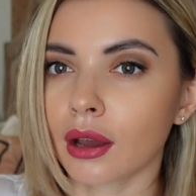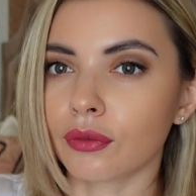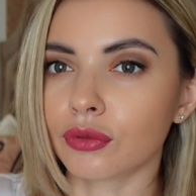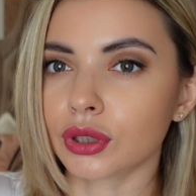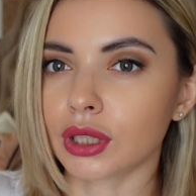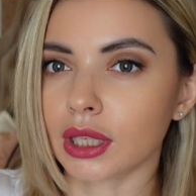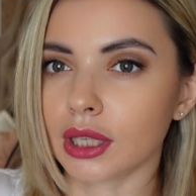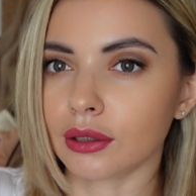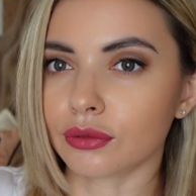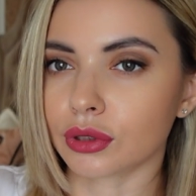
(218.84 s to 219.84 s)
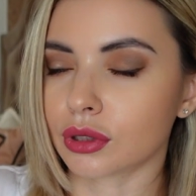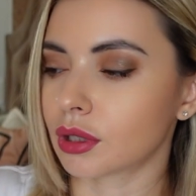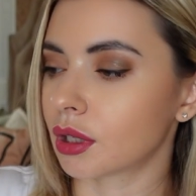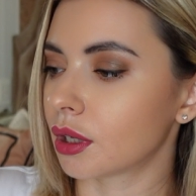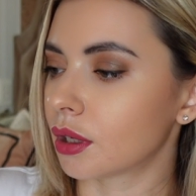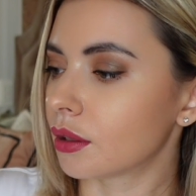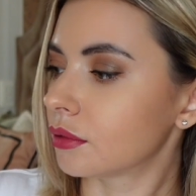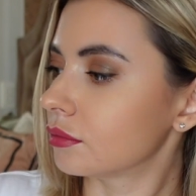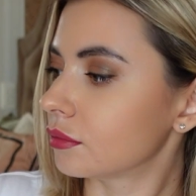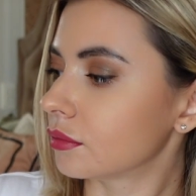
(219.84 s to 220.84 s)
Вот такие вот
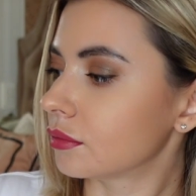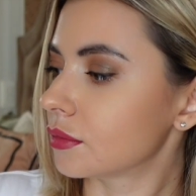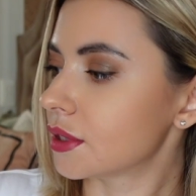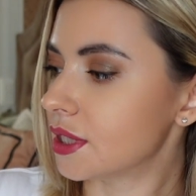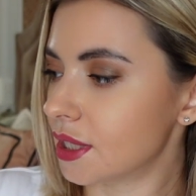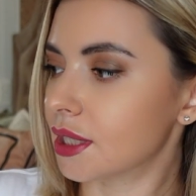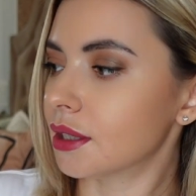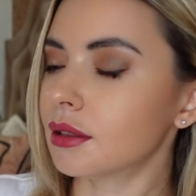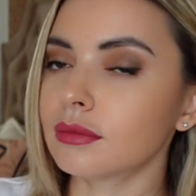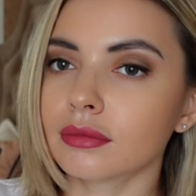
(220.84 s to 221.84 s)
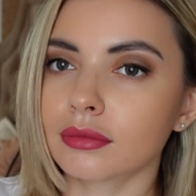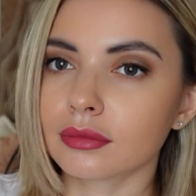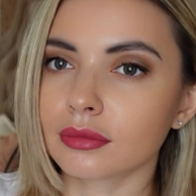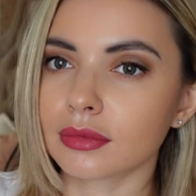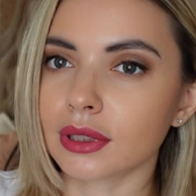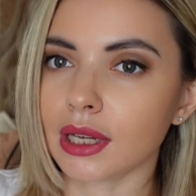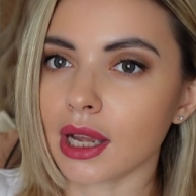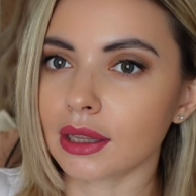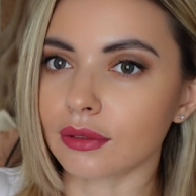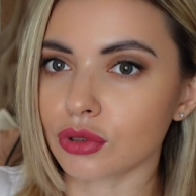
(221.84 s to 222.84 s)
стикеры
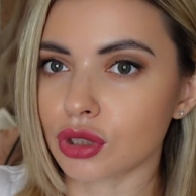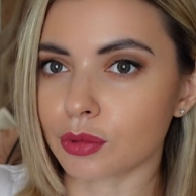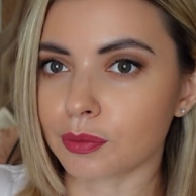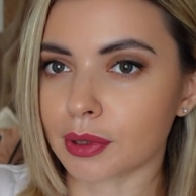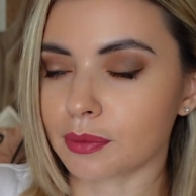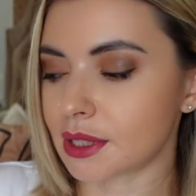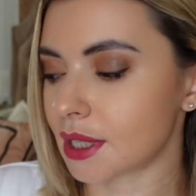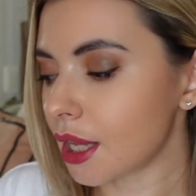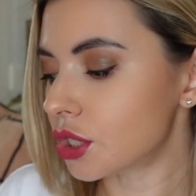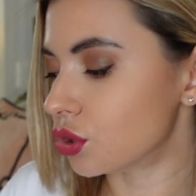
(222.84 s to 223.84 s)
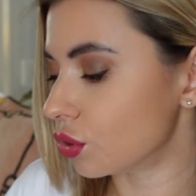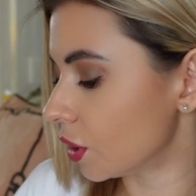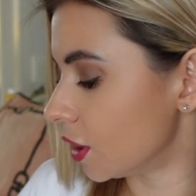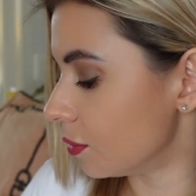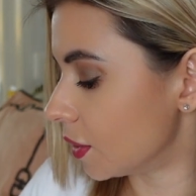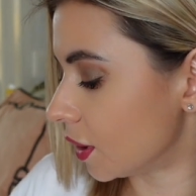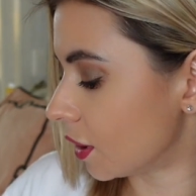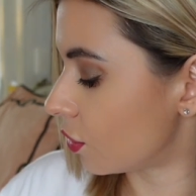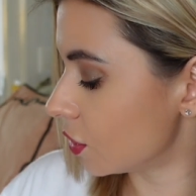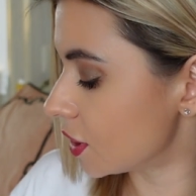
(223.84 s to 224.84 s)
для того, чтобы подписать, что именно
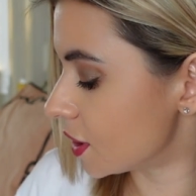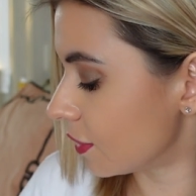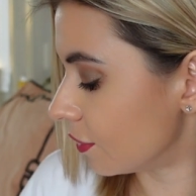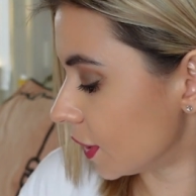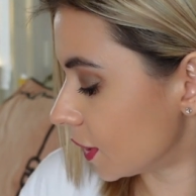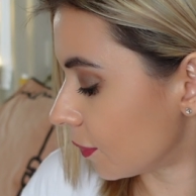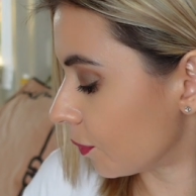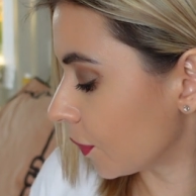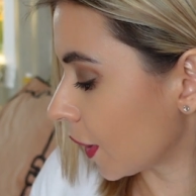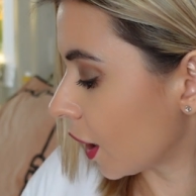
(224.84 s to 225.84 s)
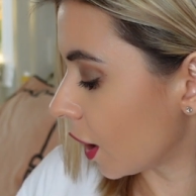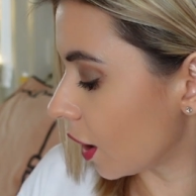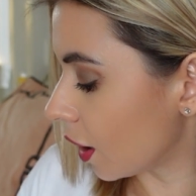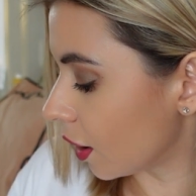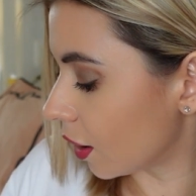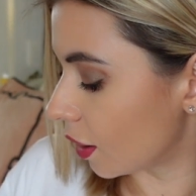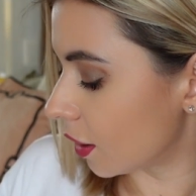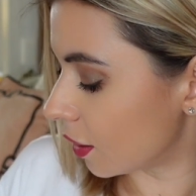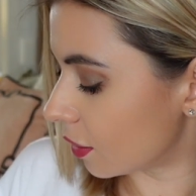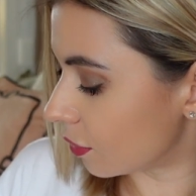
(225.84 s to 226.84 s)
находится в этом
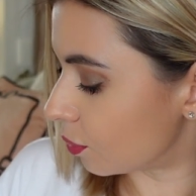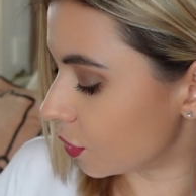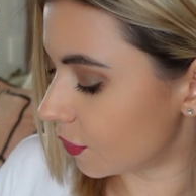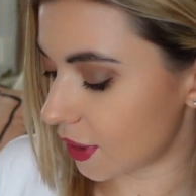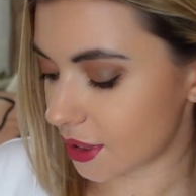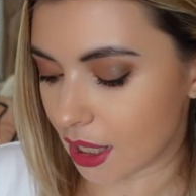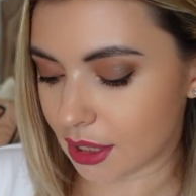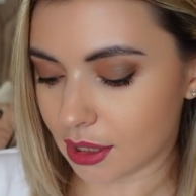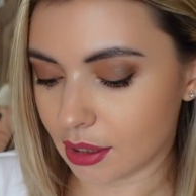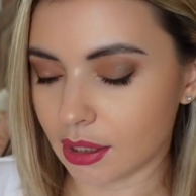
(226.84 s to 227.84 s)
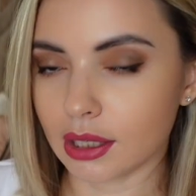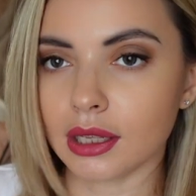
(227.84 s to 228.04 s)
пульверизаторе.